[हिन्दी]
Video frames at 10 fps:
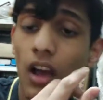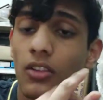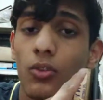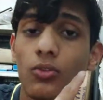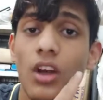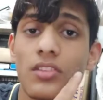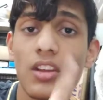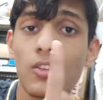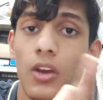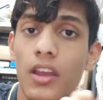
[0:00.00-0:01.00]
आज तो चाचा
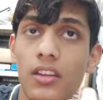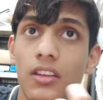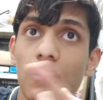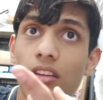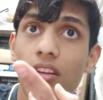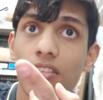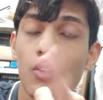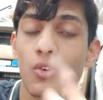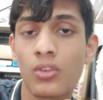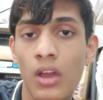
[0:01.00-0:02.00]
तो आए नहीं नीरज
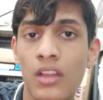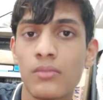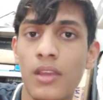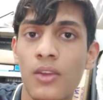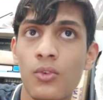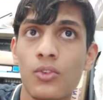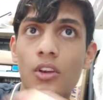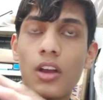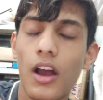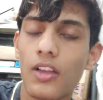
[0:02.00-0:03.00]
सर आज मैं हूँ
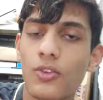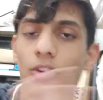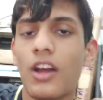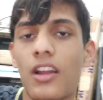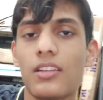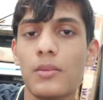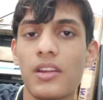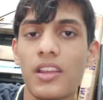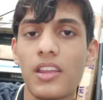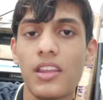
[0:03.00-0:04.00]
आज कोई डांट नहीं
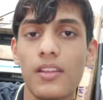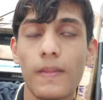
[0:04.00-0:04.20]
पड़ेगी